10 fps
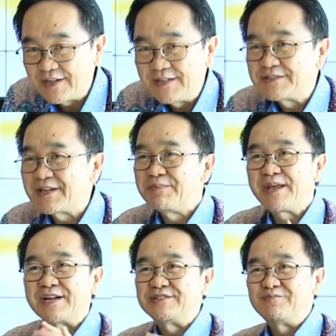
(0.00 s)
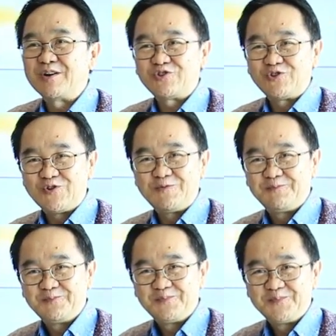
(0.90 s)
Saya berikan sebuah contoh.
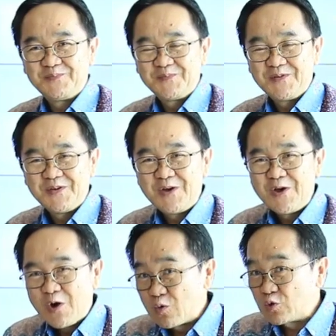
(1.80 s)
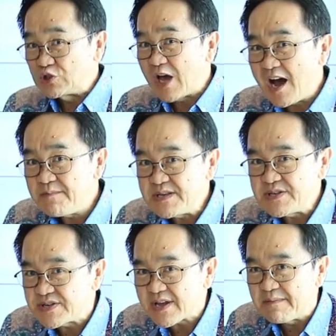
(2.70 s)
Usaha
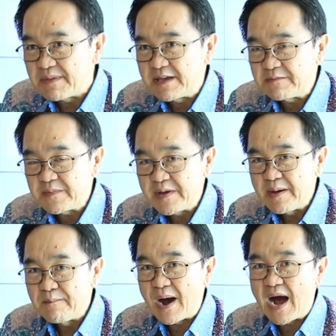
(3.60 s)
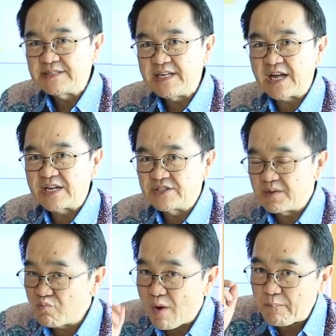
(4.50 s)
bisnis kami menghasilkan
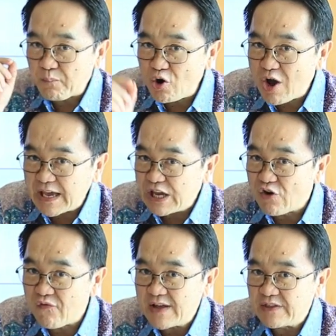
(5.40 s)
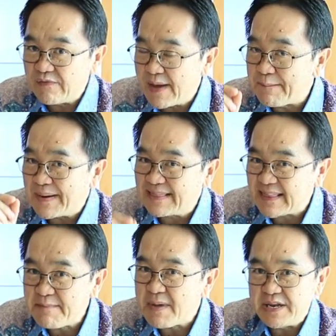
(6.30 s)
sebuah produk inovatif yang
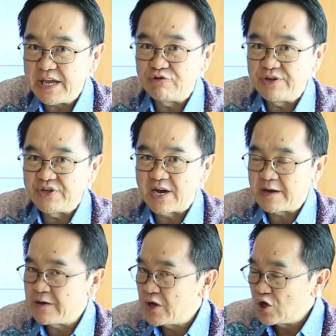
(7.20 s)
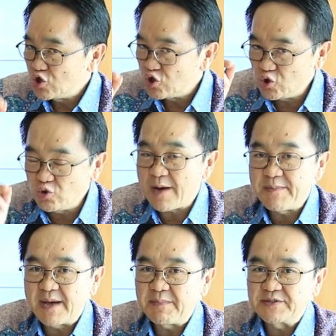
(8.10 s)
pertama di Indonesia sudah
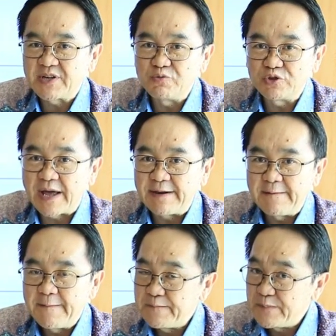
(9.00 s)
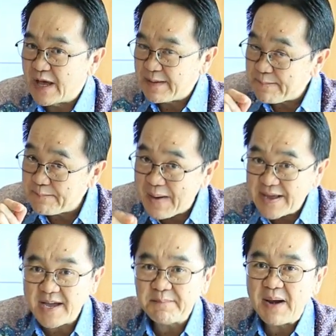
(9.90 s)
mendapat sambutan dari
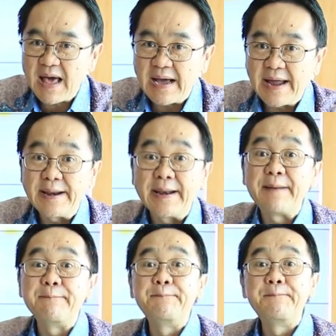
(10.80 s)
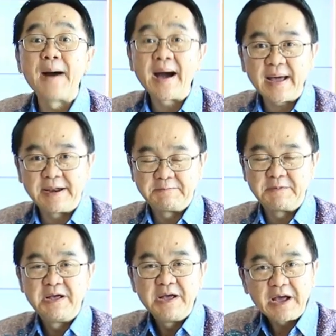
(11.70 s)
banyak pelanggan dan bahkan
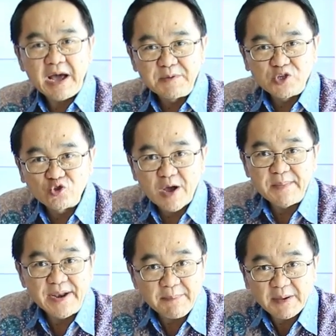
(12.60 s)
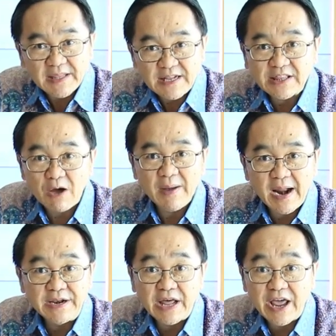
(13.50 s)
kami sudah mendapatkan
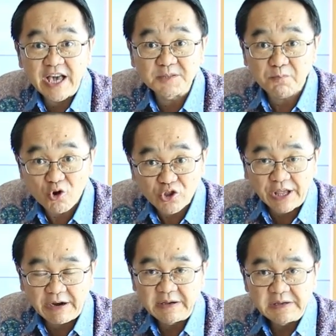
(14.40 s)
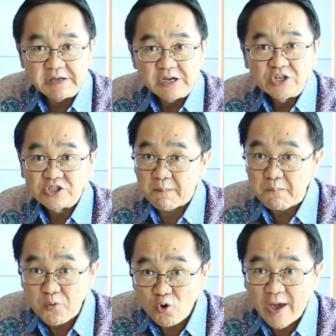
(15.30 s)
tawaran dari eksportir 10
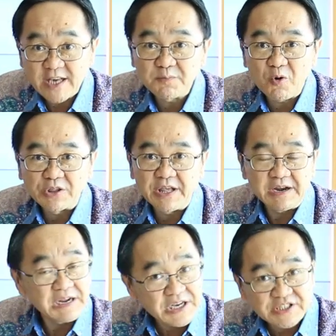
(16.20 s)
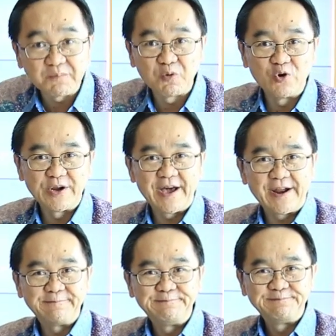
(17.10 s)
eksportir ke 10 negara.
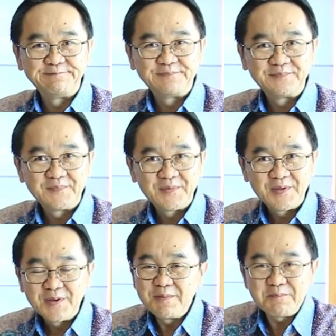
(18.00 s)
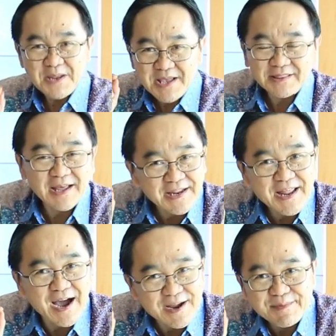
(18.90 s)
Pernyataan ini
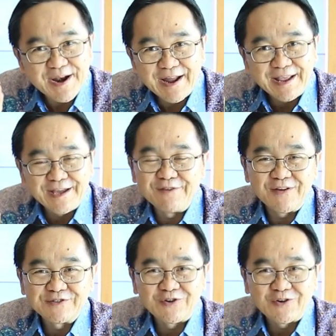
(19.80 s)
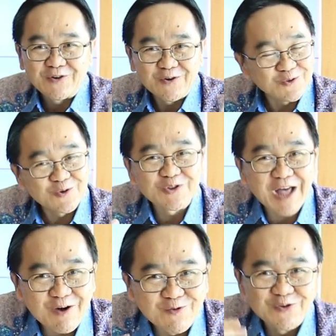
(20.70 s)
akan menarik investor untuk
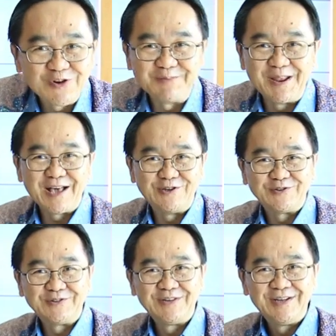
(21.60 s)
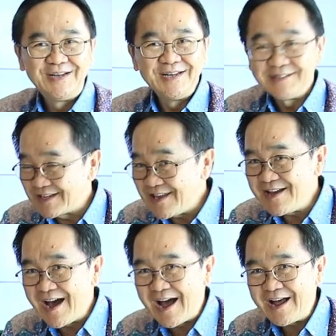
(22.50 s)
tahu lebih lanjut.
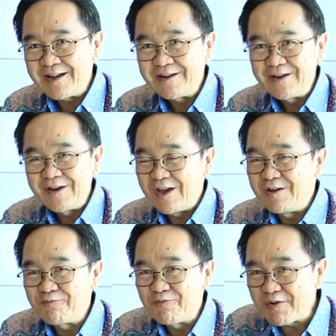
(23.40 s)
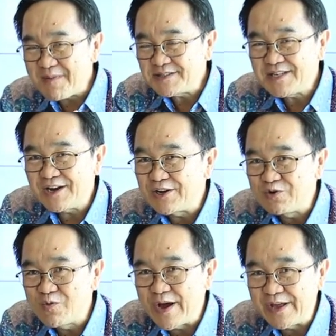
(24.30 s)
Sehingga informasi yang
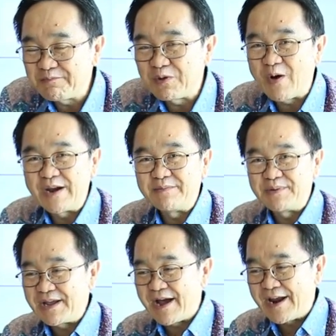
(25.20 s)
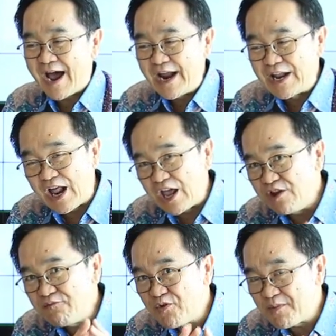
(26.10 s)
kedua yang perlu Anda berikan adalah
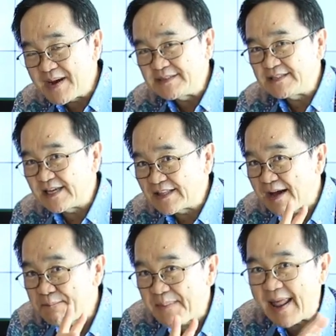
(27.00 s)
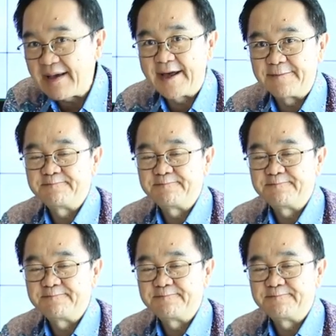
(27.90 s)
informasi tentang pelanggan.